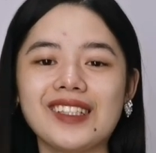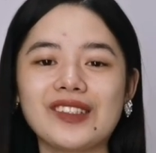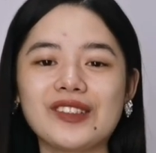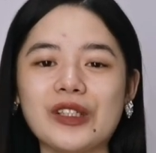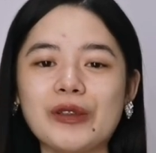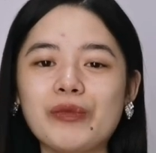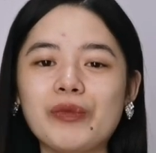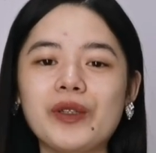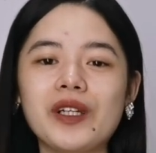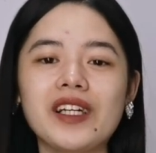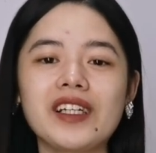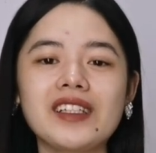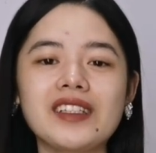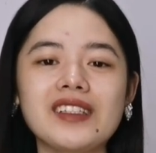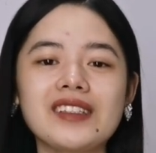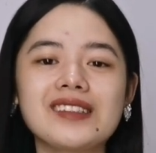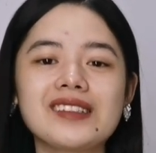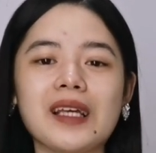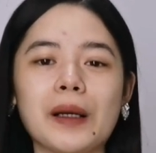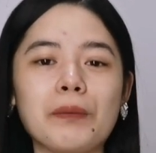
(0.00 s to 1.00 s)
sa so,
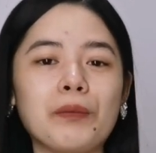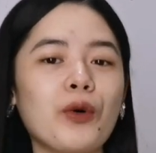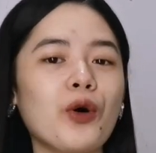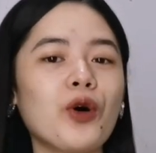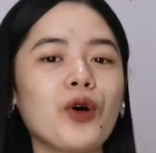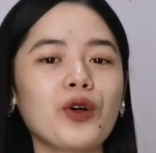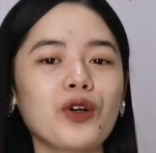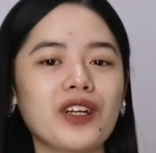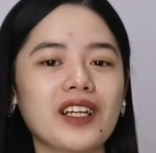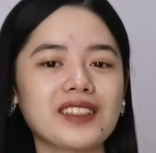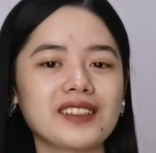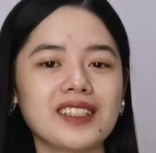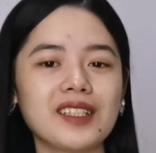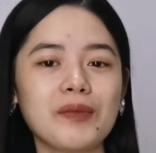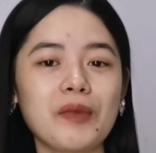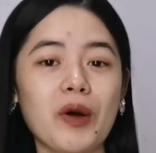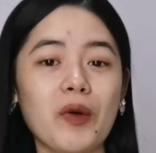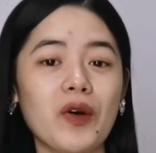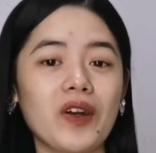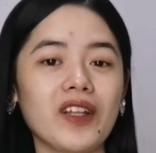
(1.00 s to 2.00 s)
sobrang sabog kasi
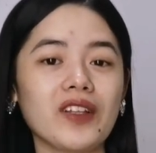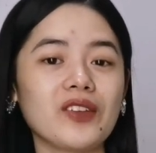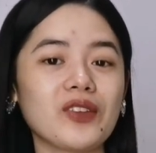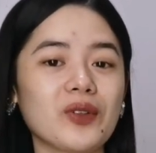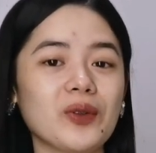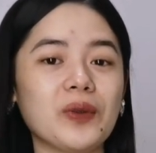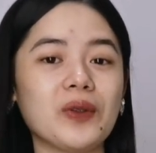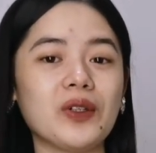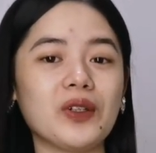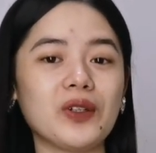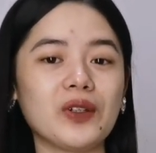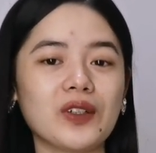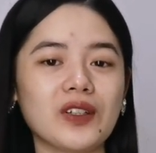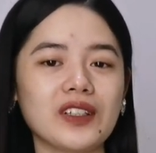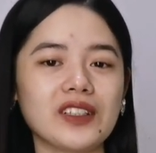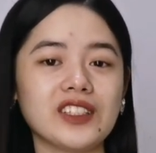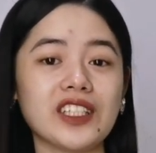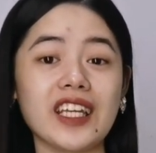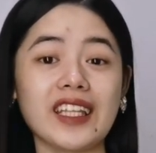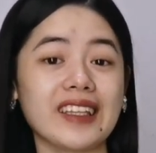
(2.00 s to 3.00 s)
di ba walang
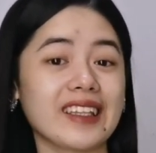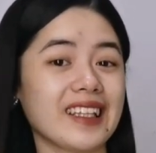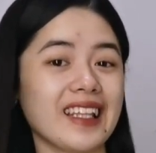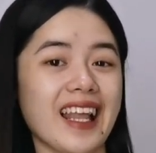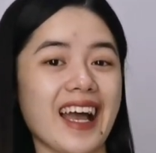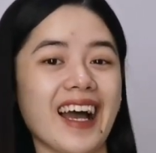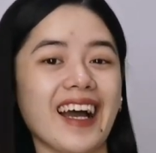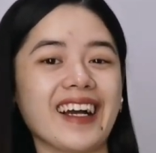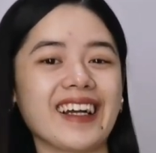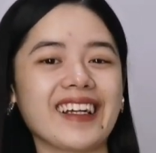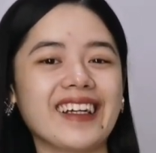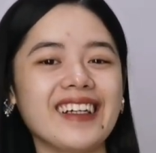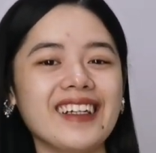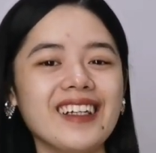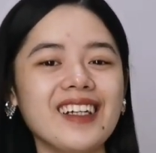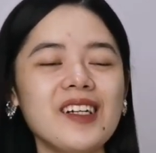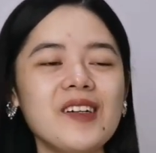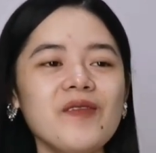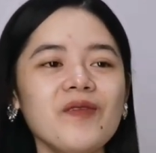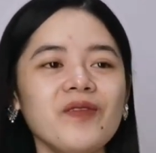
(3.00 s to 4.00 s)
tulog, jet lag.
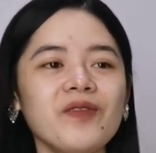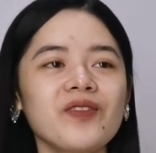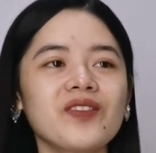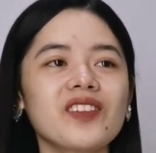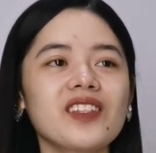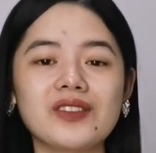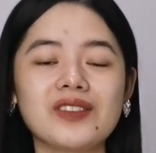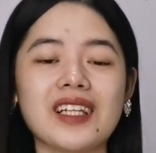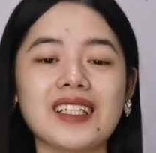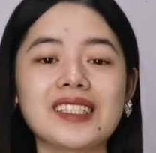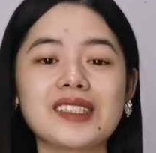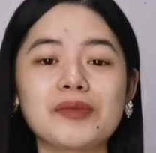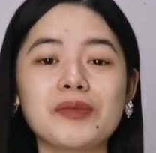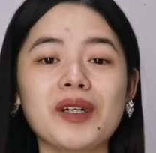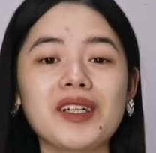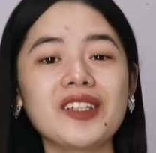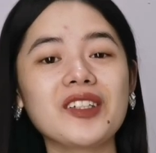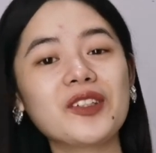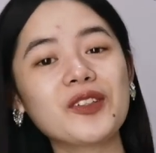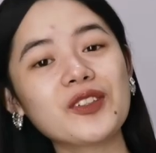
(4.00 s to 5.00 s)

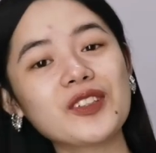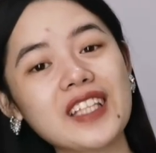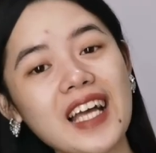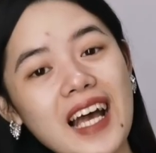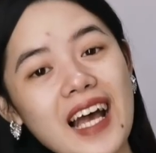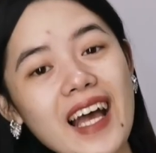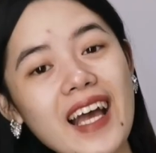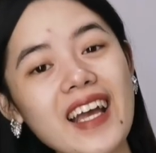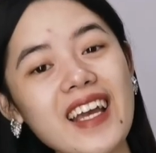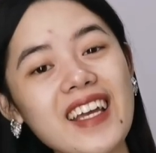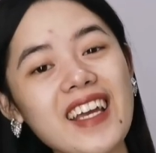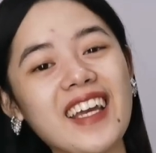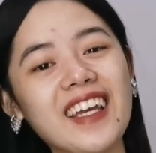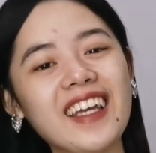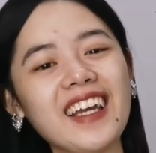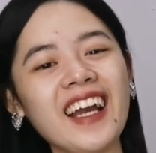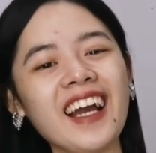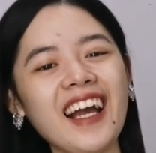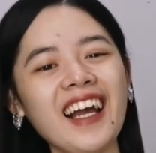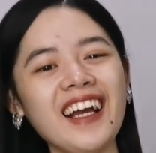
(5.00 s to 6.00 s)
Dasmag ko, day.
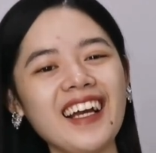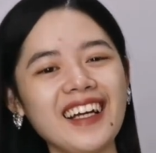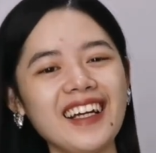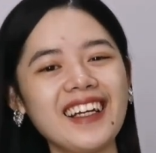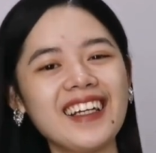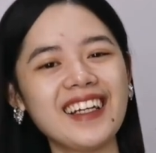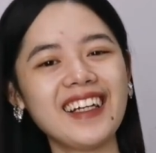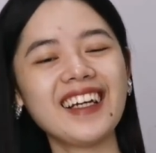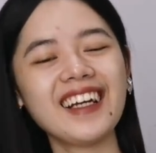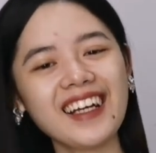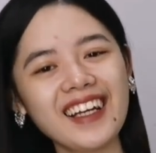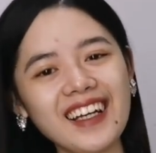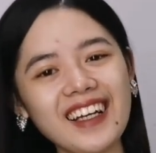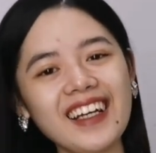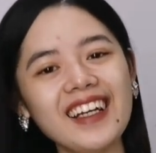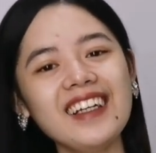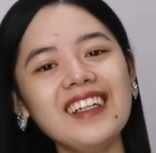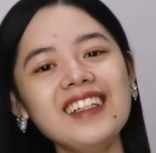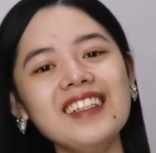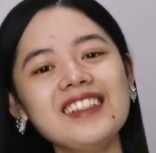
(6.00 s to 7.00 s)

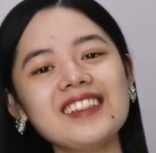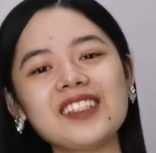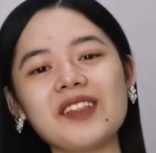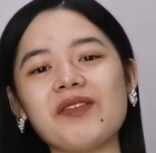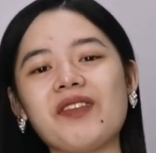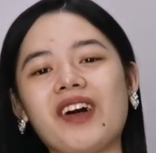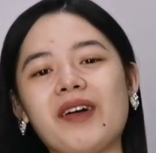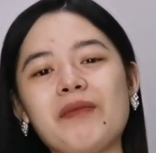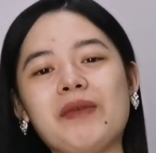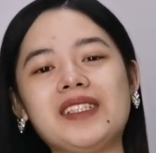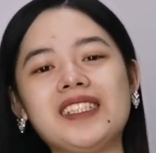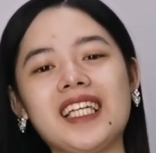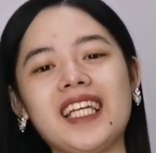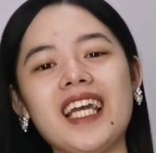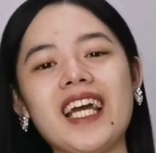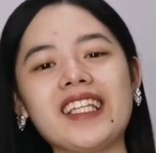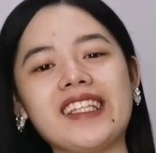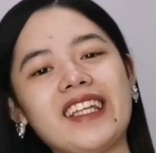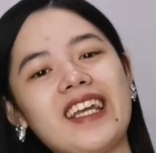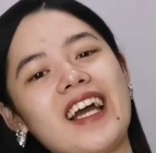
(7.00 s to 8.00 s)
sa mga
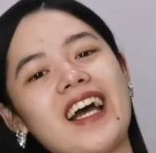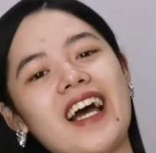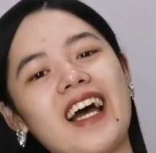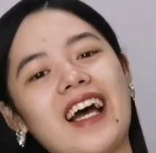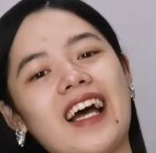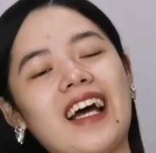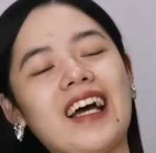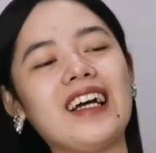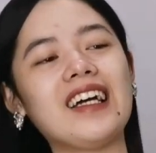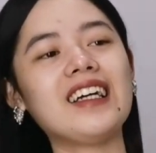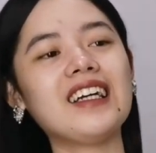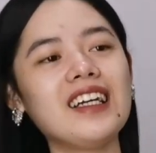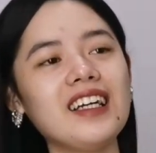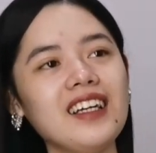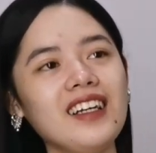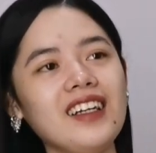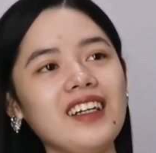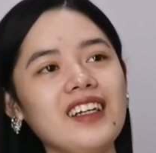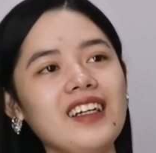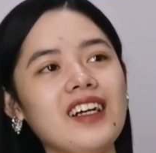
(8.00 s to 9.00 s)
bisaya, diha.
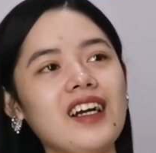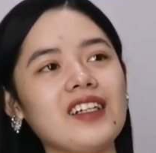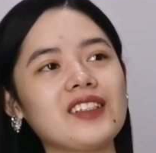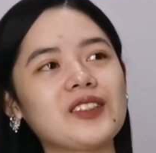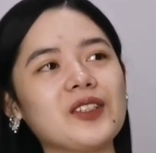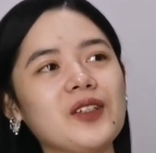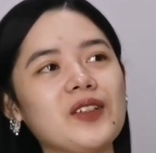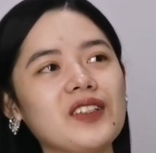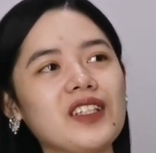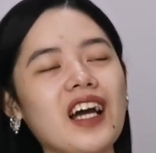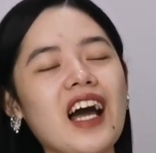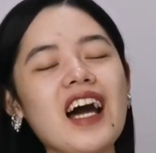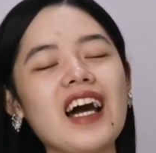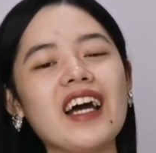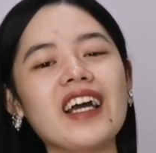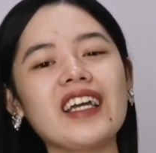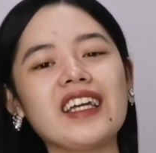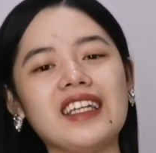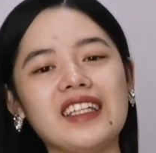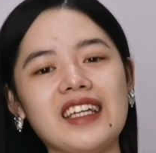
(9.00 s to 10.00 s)
So,
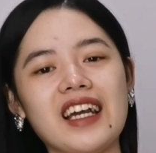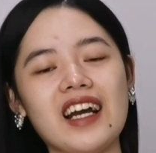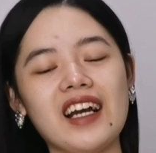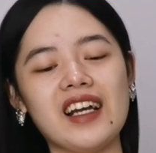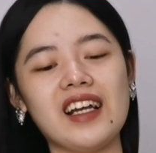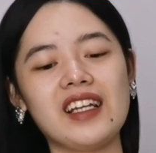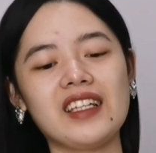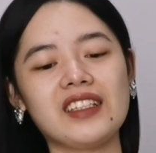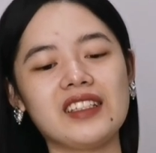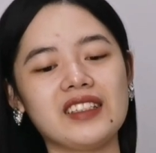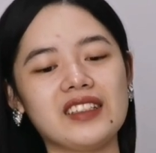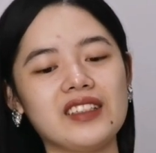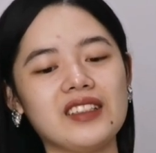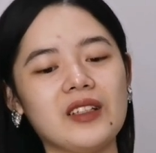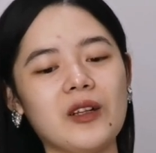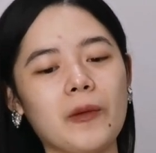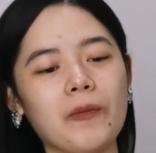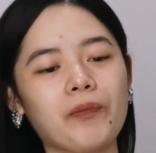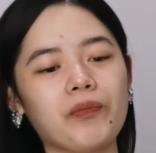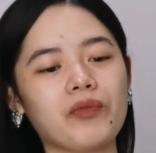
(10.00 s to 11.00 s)
nakakahiya. And,
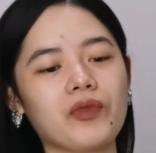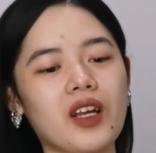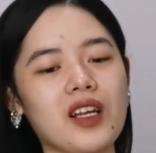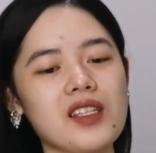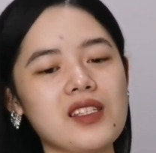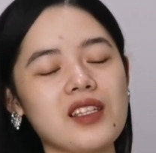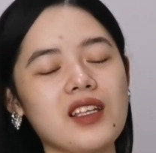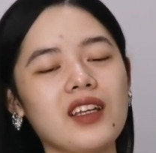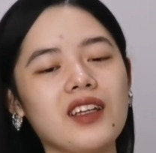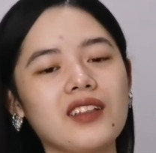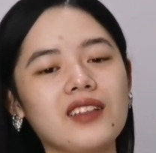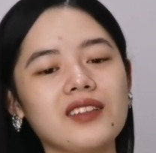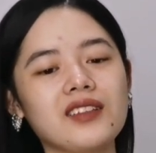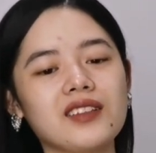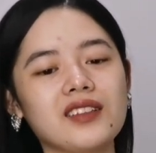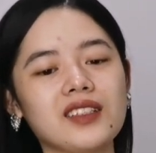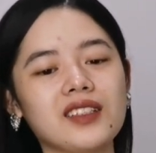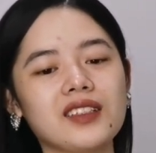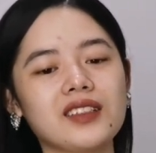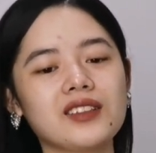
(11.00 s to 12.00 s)
as
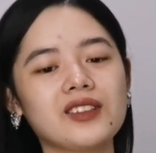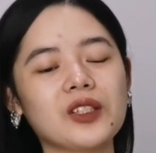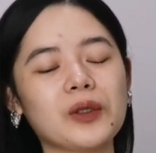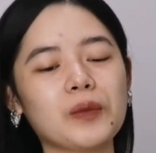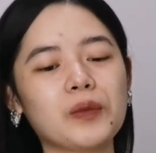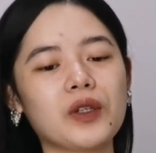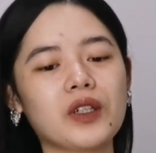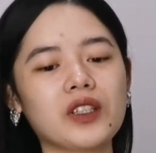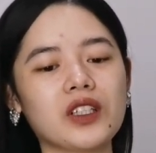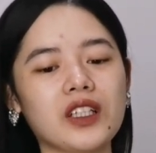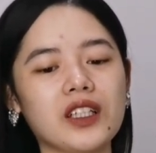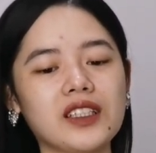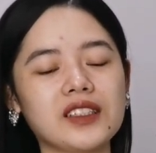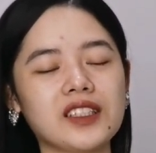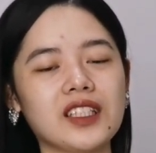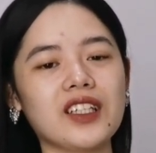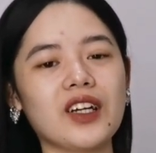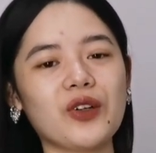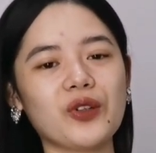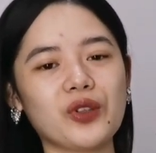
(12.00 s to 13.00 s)
in, sobrang
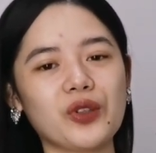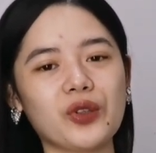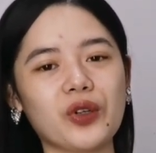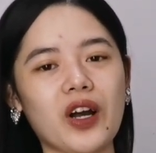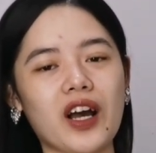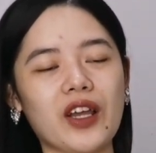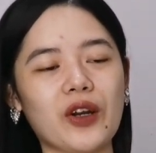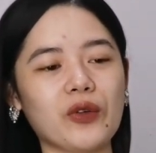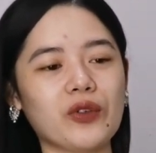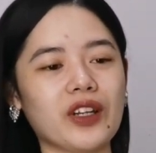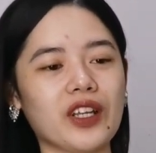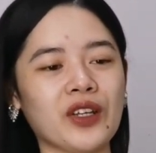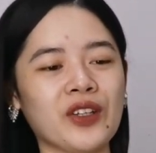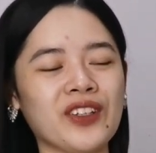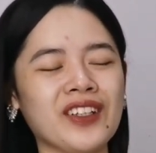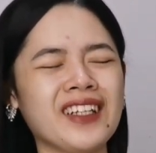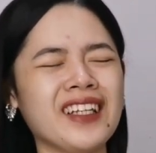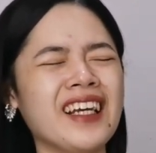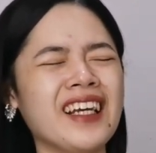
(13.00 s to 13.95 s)
nagising ako nung araw na